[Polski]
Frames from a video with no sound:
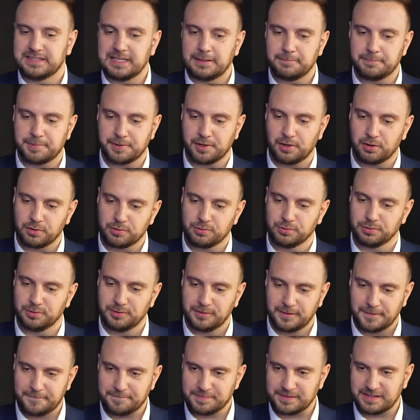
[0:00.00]
I tam po
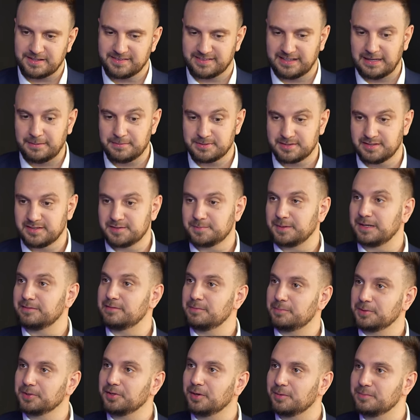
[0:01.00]
roku zdałem sobie
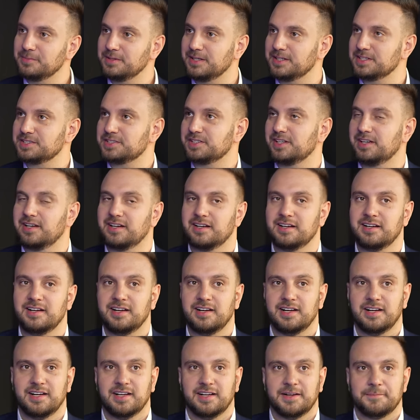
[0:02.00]
sprawę podobnie, że